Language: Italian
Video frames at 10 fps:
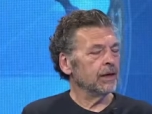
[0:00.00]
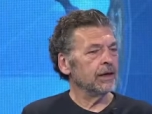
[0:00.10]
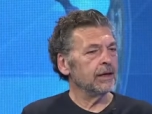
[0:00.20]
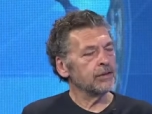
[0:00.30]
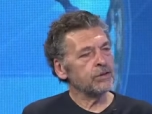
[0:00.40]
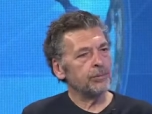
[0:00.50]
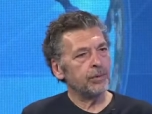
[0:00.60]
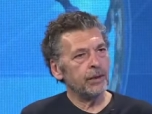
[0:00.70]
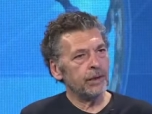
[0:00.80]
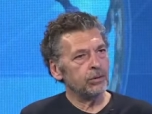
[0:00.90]
E eh, sto
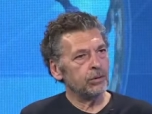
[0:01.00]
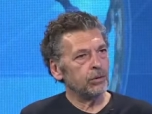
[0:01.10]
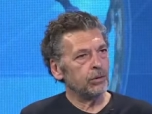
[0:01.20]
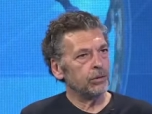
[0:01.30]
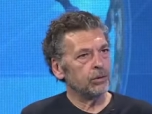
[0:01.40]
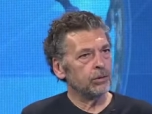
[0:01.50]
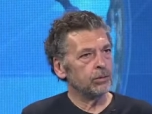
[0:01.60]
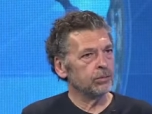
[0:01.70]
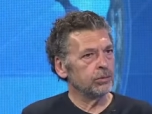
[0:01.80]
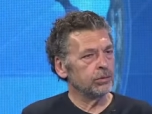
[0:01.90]
preparando
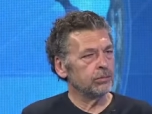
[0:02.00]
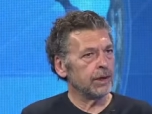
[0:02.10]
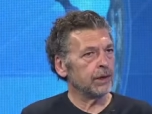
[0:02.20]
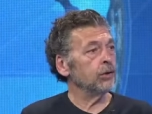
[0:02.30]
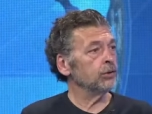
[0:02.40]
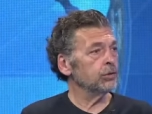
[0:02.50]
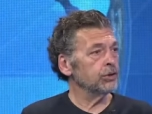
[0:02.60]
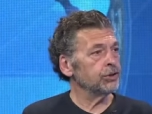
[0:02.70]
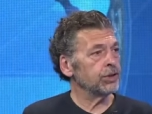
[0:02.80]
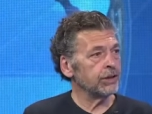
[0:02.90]
un racconto
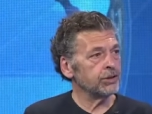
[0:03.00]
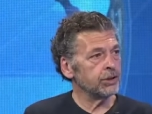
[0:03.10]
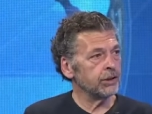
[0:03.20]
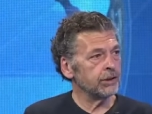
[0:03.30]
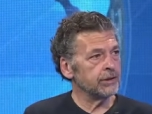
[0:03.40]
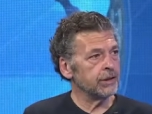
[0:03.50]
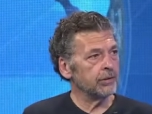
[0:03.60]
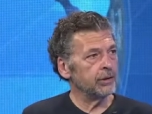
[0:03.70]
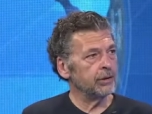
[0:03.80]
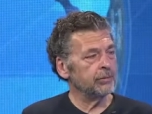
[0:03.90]
di Sciascia che si
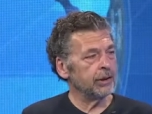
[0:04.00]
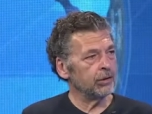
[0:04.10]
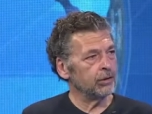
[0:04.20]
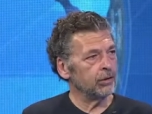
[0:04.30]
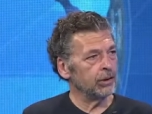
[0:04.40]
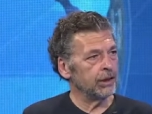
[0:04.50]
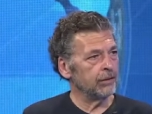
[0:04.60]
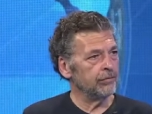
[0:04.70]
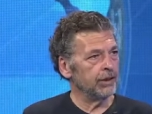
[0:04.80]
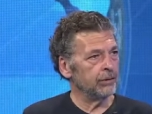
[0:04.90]
chiama Il mare coronale
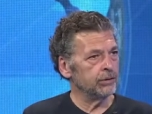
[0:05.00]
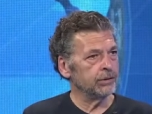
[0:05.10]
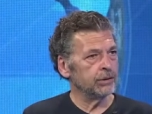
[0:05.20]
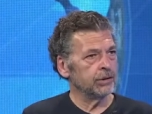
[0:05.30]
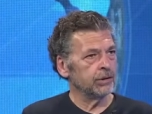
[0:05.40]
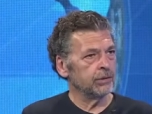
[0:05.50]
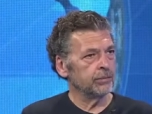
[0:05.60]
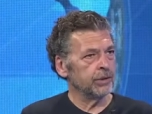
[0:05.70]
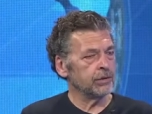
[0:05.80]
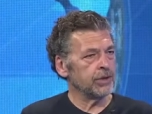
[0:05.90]
del vino
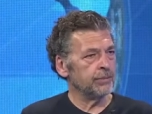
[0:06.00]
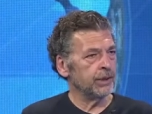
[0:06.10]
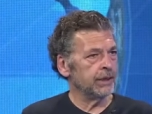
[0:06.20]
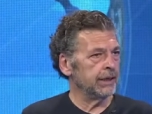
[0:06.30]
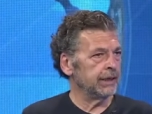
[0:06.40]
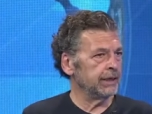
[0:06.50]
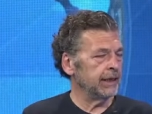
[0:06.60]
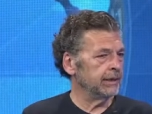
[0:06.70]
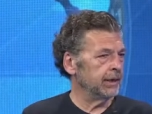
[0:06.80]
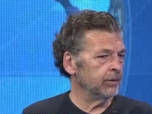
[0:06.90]
per lo stabile di
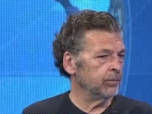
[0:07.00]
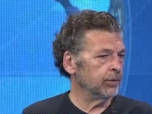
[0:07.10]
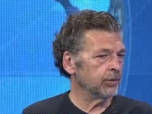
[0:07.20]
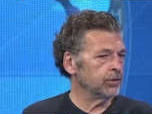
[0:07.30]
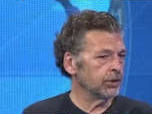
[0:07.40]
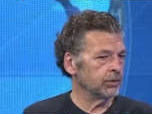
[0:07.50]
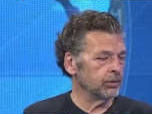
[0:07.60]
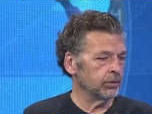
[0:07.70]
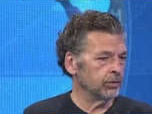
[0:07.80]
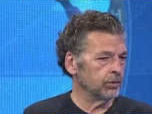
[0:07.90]
Catania, è un
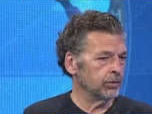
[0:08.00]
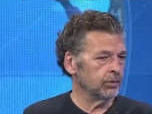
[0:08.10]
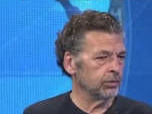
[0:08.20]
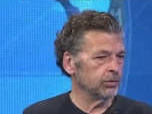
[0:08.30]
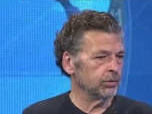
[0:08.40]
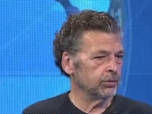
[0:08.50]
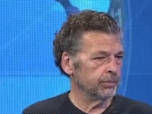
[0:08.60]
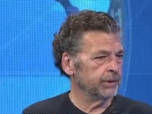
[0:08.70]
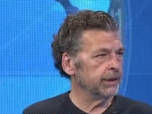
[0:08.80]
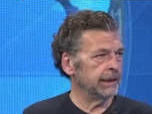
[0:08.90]
progetto
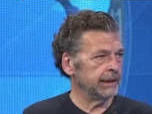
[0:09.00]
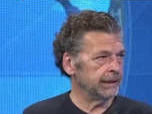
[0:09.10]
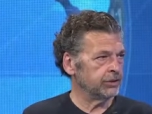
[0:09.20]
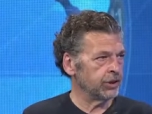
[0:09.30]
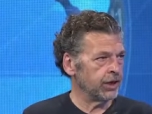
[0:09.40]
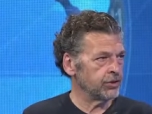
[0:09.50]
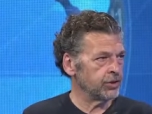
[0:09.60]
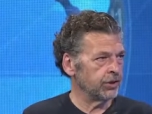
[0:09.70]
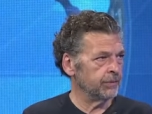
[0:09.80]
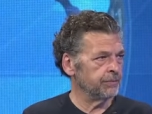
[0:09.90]
dedicato a
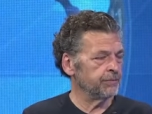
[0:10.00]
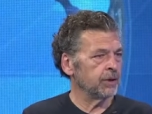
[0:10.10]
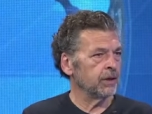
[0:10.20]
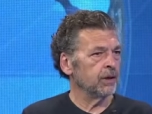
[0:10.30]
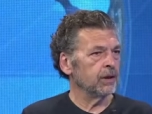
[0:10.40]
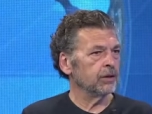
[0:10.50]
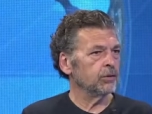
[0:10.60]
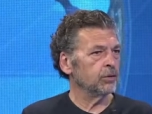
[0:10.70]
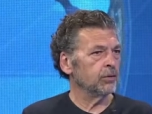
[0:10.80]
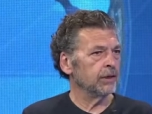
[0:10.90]
Sciascia. Che bello!
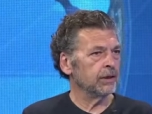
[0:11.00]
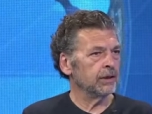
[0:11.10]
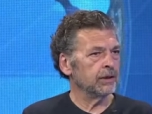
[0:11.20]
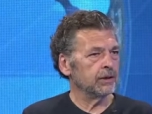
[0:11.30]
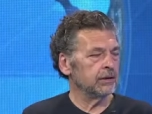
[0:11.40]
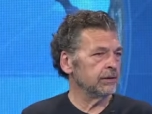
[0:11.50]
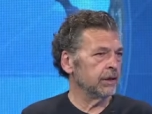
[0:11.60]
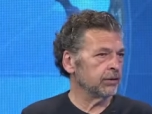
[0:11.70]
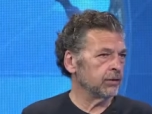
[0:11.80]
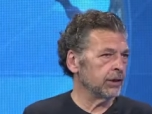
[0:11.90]
Dove il
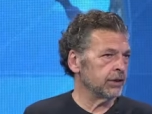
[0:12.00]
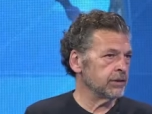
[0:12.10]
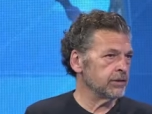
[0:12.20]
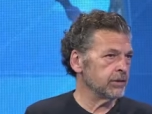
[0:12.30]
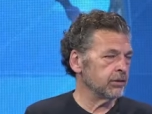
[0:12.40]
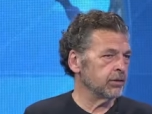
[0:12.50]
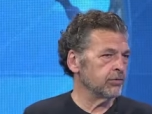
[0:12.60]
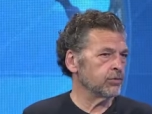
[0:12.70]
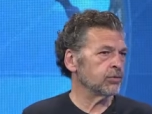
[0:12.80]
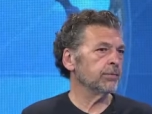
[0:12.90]
direttore artistico De
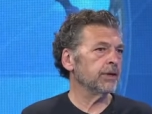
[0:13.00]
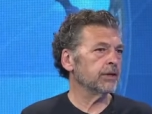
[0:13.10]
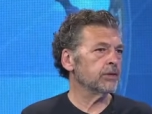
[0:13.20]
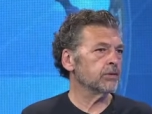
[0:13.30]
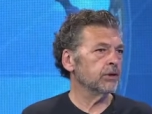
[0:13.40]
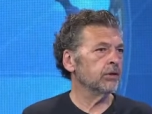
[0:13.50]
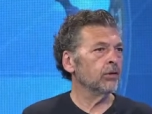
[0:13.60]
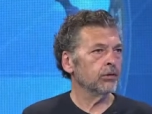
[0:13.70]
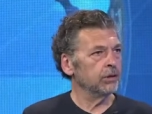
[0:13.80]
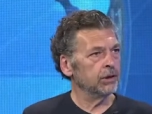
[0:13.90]
Fusco mi ha chiesto di
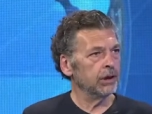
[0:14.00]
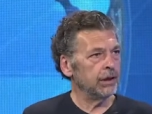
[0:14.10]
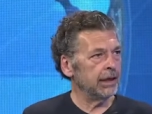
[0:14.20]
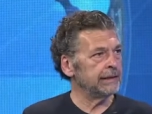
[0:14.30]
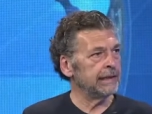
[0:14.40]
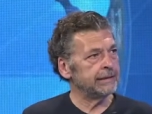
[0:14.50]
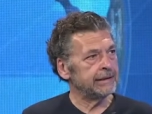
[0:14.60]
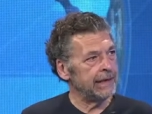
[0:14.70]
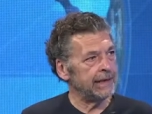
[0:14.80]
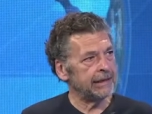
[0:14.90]
non
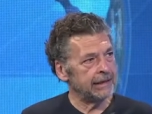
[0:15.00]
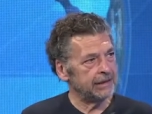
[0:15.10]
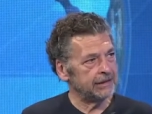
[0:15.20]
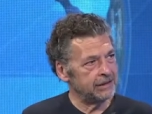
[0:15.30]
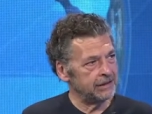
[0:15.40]
adattare